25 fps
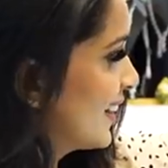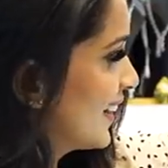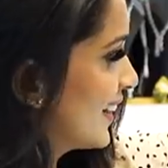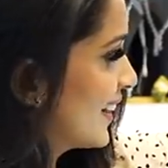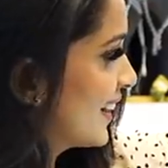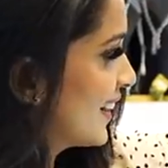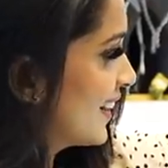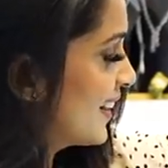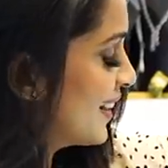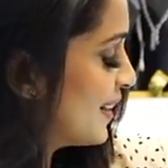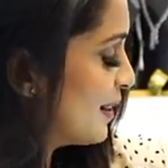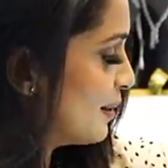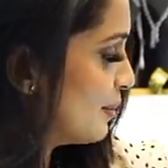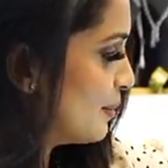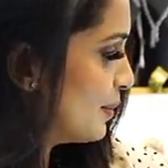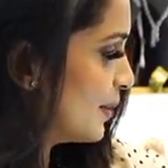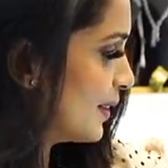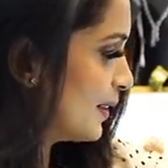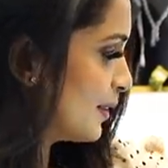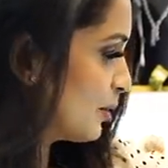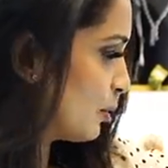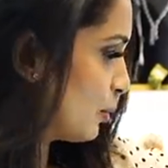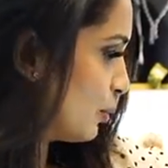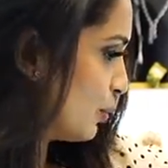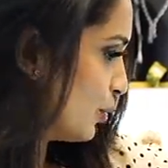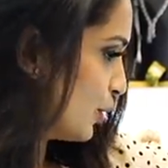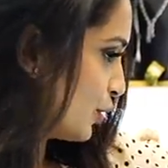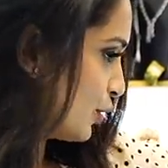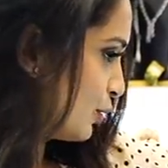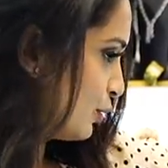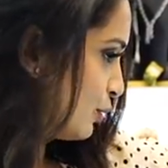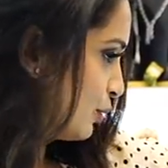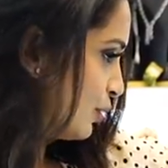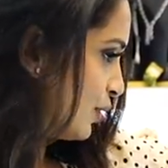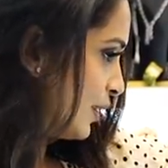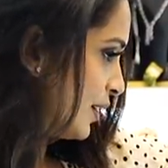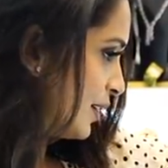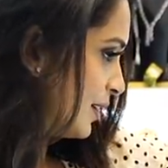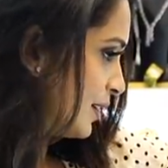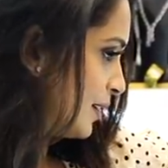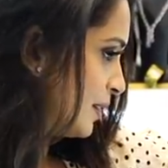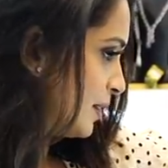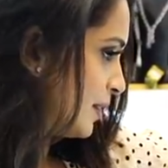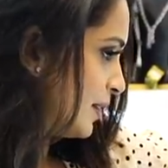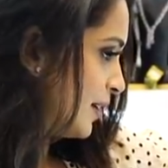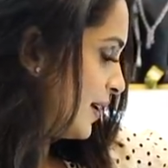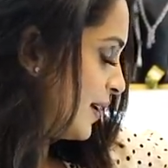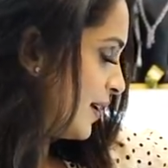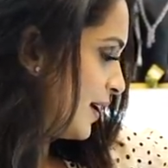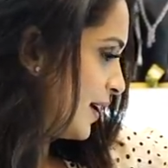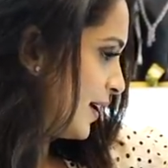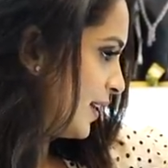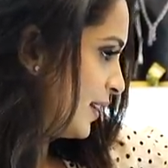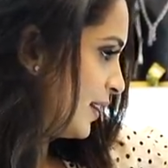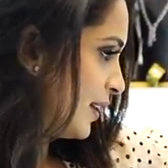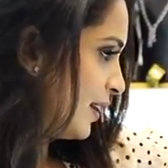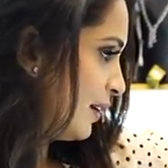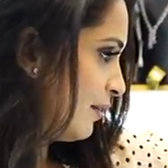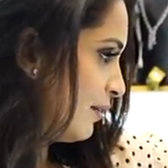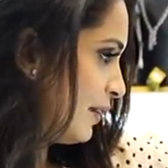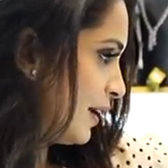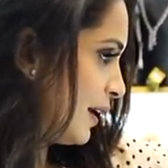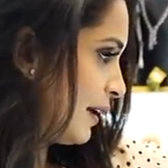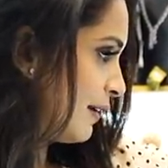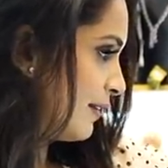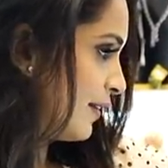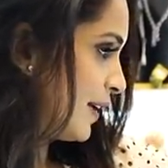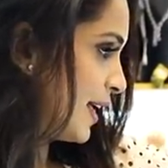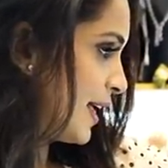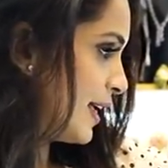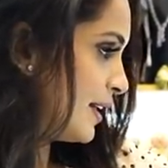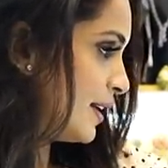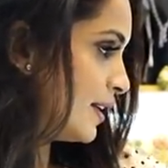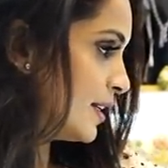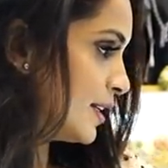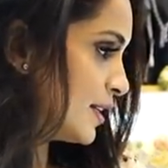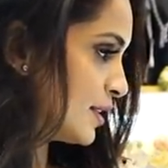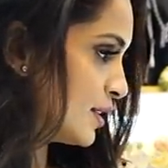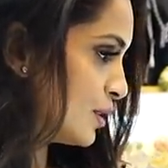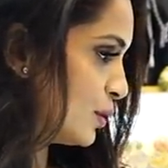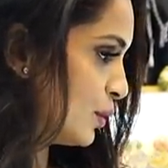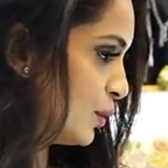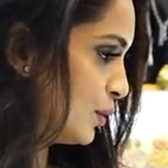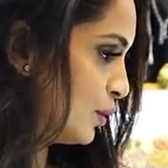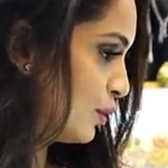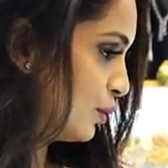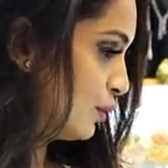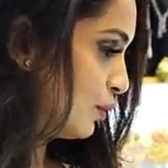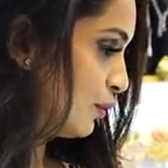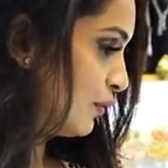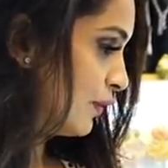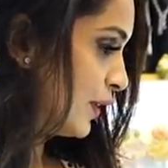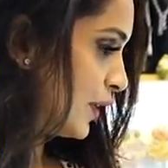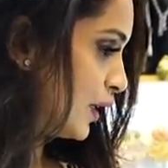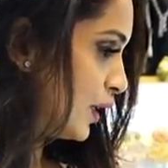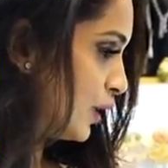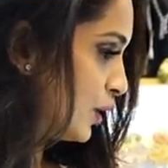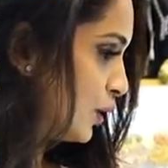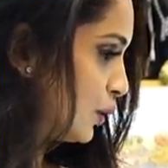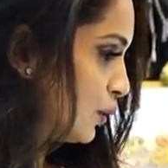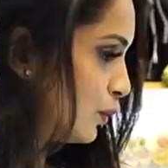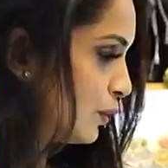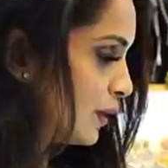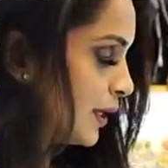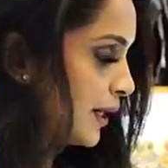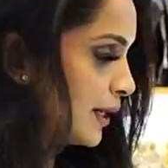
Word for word: தெரில பட் ரொம்ப க்யூட்டாக இருக்குது ஐ திங்க் வென் ஐ வேர் இட் இட்ஸ் கோயிங் டு லுக் வெரி க்யூட்